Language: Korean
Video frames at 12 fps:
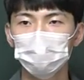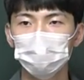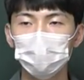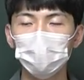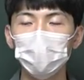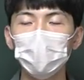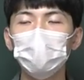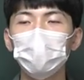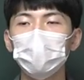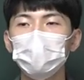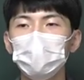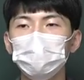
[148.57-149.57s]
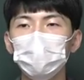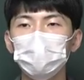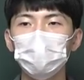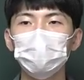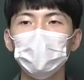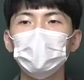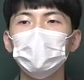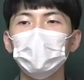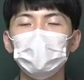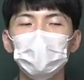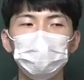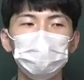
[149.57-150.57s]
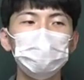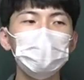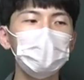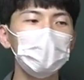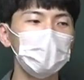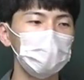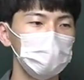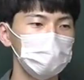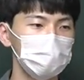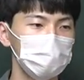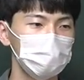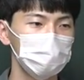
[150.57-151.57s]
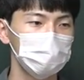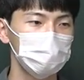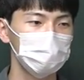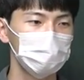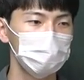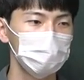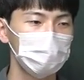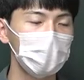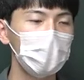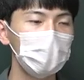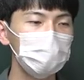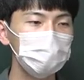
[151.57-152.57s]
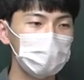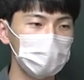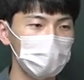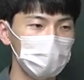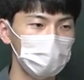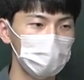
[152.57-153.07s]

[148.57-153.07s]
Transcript: 제가 뭐라고 표현했냐면 그건 막힌 게 아니라 물린 거라고 했어요. 걔한테 물린 거.